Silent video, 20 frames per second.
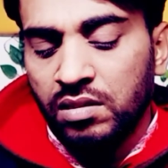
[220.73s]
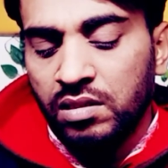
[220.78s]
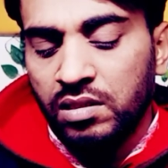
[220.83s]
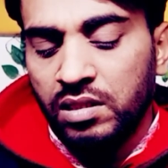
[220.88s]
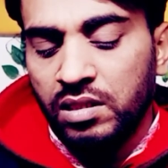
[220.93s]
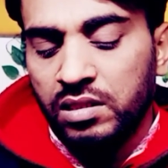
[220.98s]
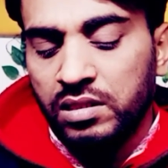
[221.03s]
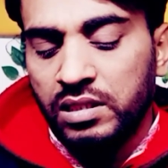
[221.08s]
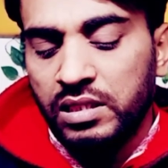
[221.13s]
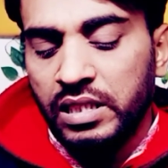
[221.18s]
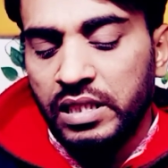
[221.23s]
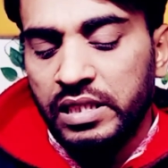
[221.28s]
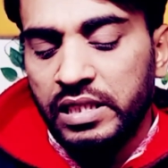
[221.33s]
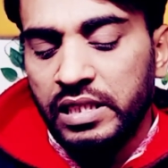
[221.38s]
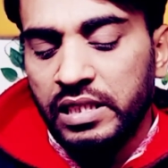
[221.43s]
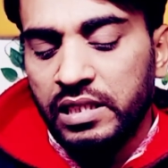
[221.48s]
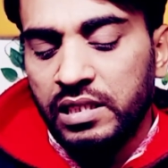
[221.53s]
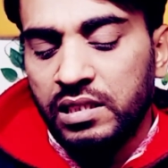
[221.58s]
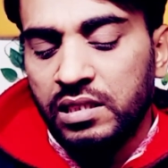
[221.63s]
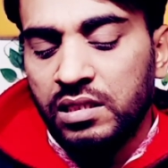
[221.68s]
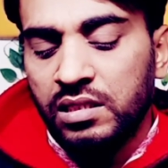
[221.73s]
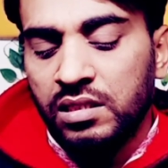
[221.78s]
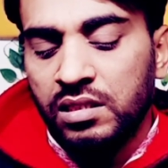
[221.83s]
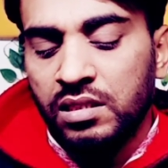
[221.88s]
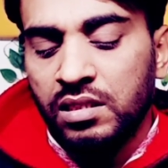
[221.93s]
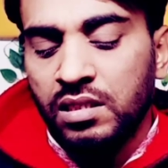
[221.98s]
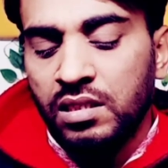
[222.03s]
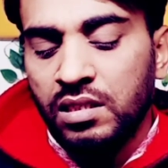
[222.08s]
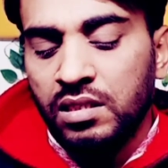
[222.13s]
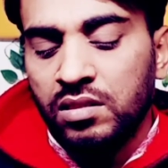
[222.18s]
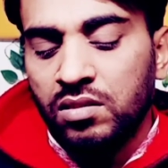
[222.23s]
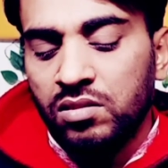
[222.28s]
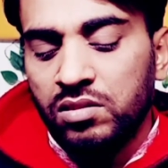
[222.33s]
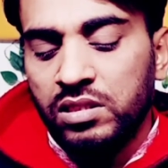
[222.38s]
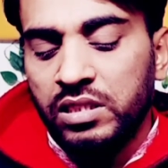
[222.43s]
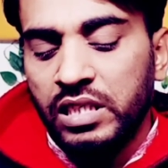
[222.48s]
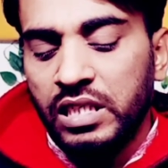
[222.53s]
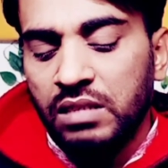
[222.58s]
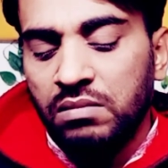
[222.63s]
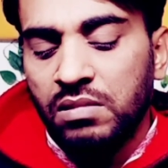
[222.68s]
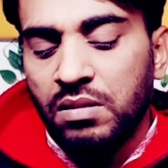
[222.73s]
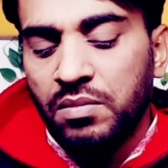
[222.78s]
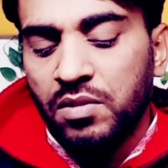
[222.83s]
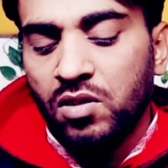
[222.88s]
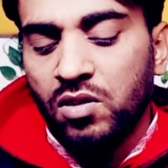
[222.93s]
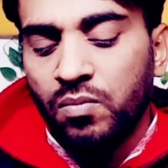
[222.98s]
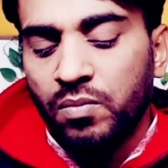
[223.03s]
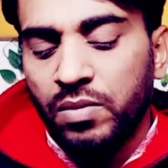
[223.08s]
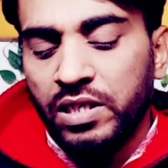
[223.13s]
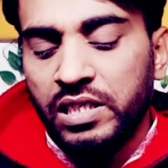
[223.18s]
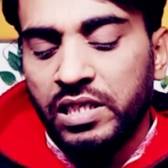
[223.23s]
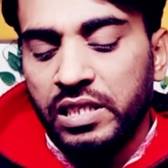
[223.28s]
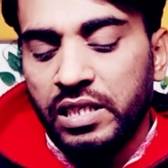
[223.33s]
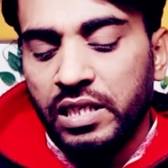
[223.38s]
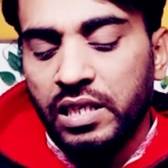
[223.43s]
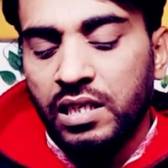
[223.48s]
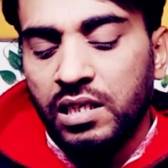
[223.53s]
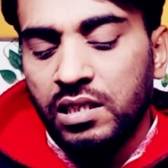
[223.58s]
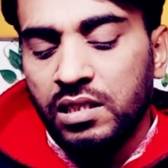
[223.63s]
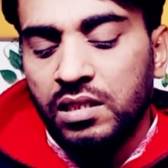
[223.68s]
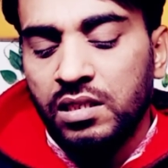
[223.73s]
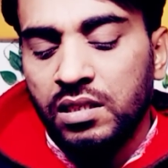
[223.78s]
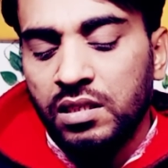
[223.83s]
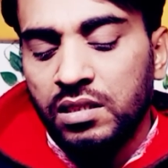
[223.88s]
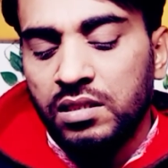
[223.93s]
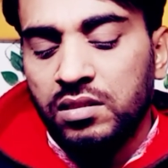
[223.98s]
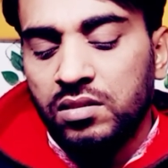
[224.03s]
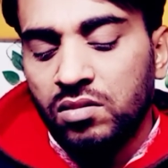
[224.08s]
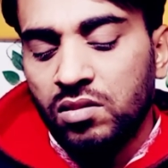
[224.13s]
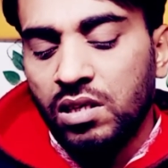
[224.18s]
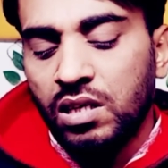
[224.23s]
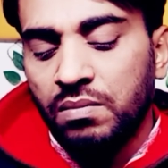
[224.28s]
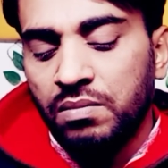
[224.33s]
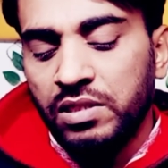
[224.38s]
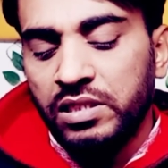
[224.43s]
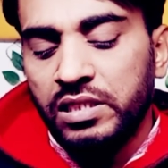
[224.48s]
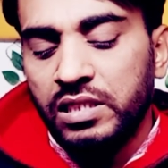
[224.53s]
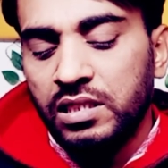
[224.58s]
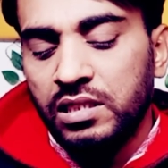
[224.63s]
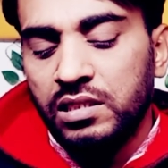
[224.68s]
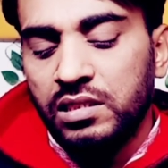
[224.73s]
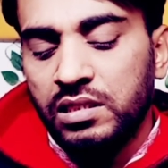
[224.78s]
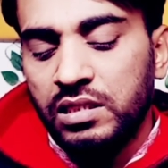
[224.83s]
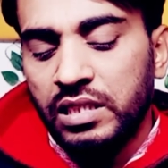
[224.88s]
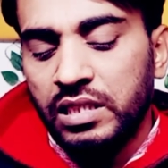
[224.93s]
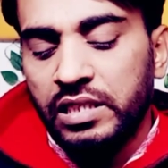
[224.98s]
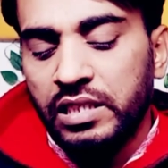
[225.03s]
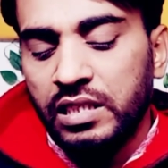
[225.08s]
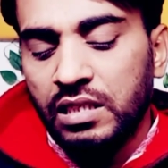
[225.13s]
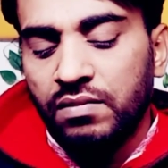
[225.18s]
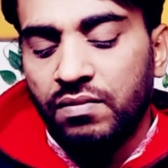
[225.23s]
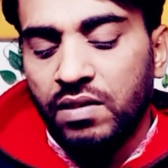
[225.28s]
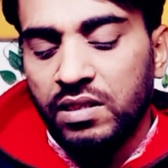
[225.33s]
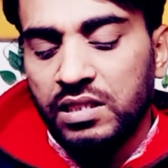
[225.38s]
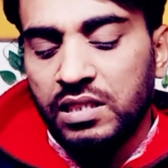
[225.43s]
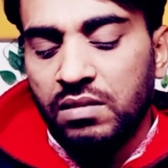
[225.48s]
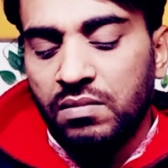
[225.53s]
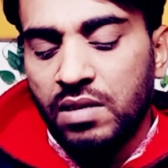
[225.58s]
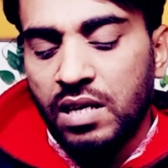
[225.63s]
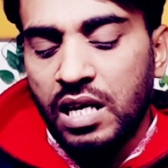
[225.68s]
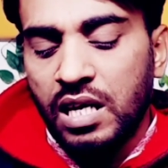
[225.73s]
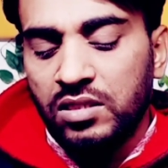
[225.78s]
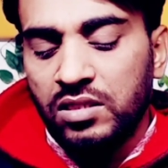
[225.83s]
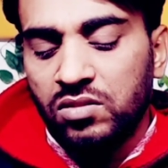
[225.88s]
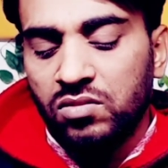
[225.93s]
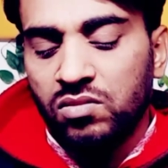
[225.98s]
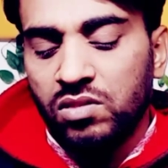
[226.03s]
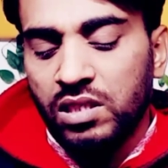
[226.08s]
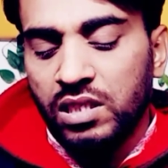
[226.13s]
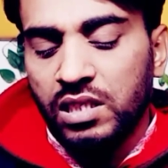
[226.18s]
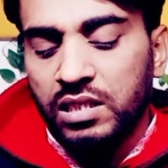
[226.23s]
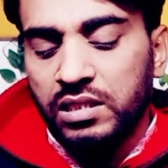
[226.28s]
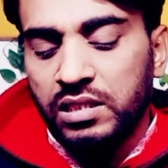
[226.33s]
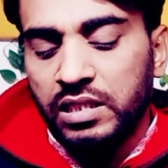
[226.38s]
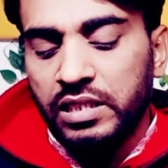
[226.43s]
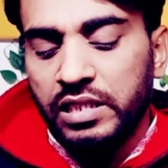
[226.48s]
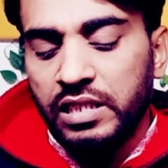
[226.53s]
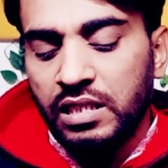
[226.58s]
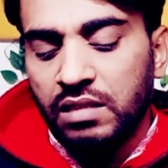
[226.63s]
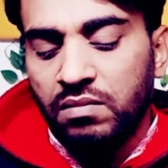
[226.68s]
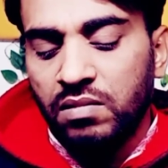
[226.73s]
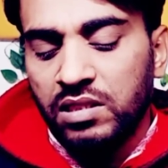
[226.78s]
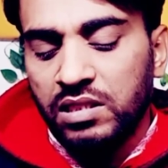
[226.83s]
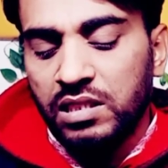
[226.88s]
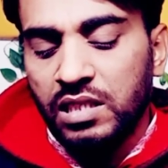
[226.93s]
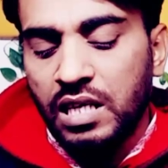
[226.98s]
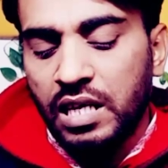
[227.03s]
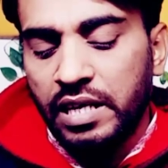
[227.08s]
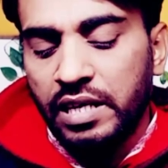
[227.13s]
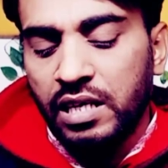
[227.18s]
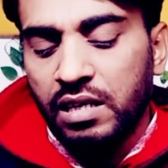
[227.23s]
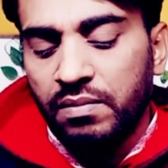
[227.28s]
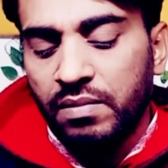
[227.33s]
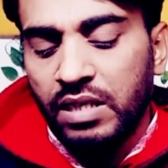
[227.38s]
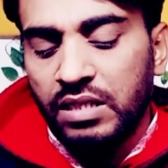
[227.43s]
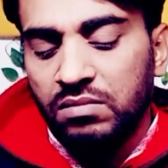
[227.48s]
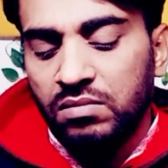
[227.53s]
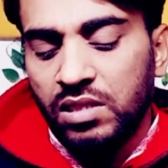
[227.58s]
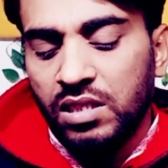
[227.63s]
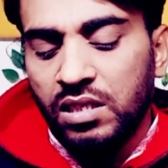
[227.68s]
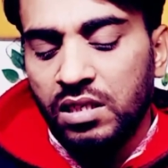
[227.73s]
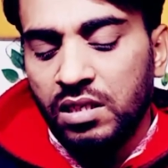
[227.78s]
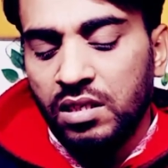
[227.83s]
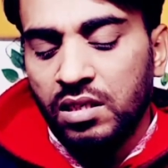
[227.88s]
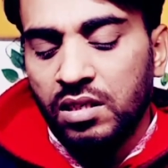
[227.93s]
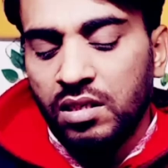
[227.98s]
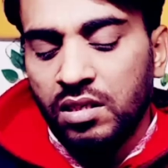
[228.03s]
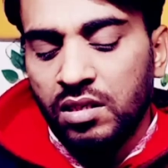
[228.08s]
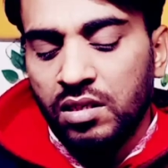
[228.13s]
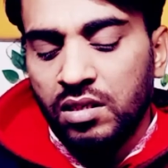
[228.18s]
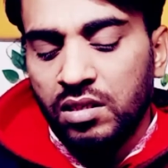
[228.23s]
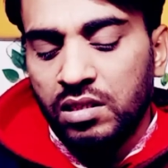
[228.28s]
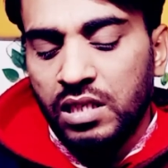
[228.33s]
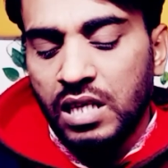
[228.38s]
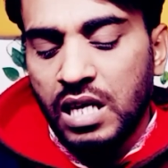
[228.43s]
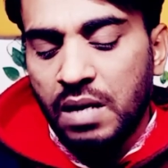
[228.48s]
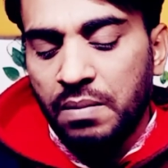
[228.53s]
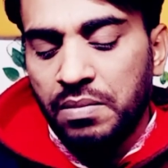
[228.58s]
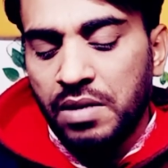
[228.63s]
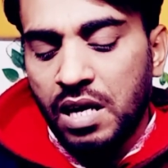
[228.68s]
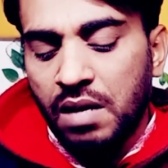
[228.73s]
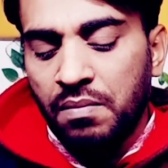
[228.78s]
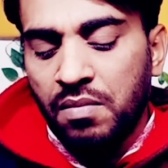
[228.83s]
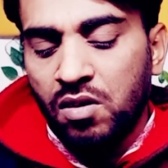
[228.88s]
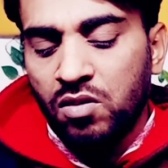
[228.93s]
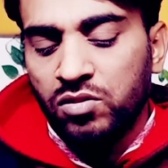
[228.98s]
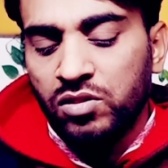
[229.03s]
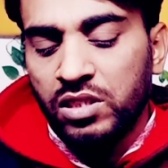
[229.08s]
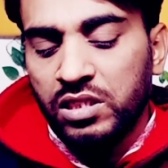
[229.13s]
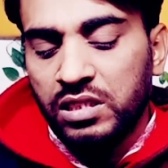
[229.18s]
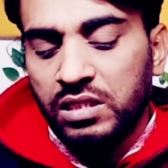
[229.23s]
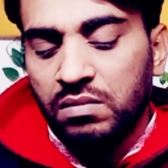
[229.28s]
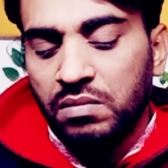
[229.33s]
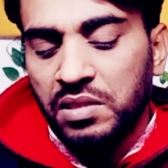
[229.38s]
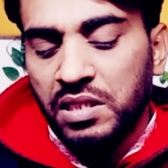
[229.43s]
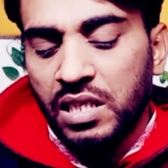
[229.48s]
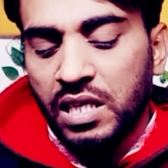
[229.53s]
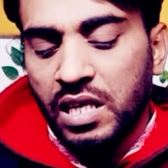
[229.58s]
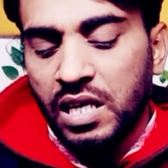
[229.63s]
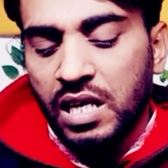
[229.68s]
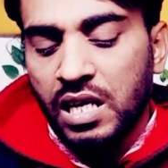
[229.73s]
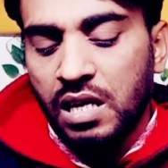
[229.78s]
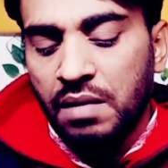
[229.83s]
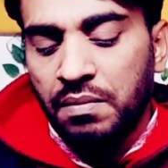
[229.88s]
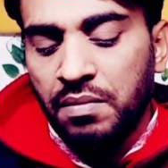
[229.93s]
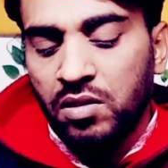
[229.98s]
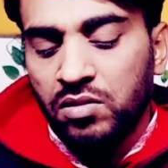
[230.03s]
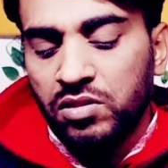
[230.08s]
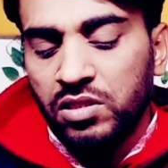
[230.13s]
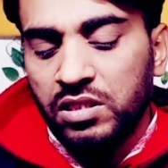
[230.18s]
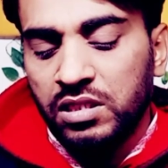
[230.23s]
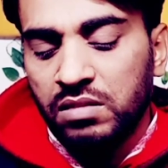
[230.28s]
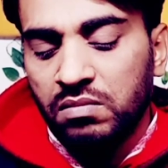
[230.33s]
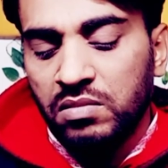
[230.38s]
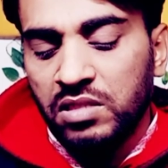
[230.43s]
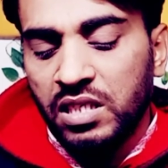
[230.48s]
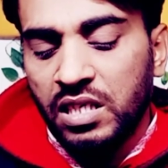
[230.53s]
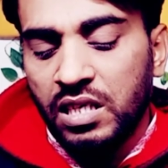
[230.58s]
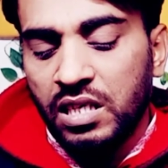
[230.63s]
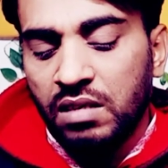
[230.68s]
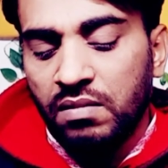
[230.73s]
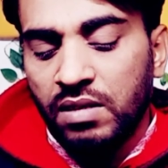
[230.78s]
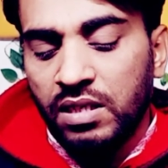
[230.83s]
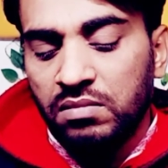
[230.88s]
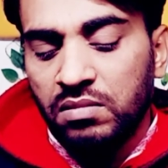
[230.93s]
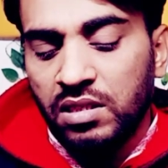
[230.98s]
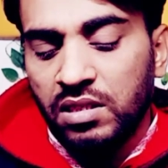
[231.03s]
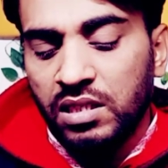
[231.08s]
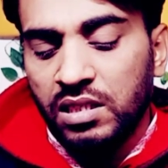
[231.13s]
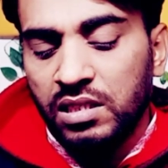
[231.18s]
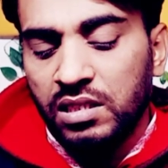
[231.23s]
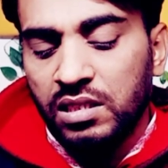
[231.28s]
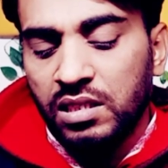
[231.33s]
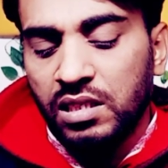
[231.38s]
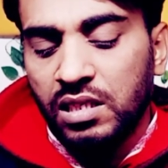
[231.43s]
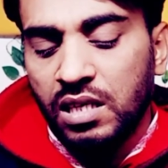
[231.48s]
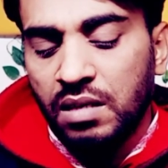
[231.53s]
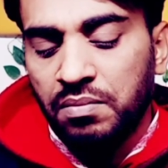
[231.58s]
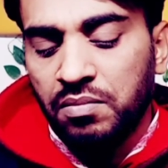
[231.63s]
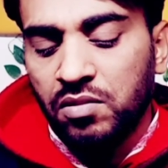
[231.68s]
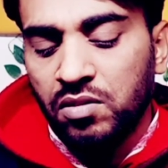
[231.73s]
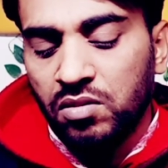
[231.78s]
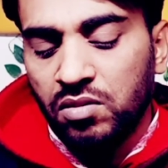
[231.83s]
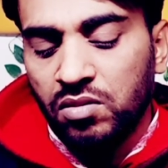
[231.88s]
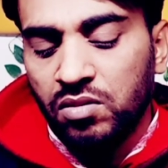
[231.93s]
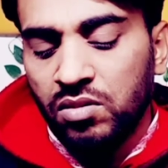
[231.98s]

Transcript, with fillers: ये सेटिंग तो सेटिंग में हमने ओपन किया तो अभी सेटिंग का फंक्शन में आ चुके हैं सेटिंग का फंक्शन आने के बाद में यहाँ पे अबाउट सेक्शन में जाना है अबाउट सेक्शन में जाने के बाद में आपको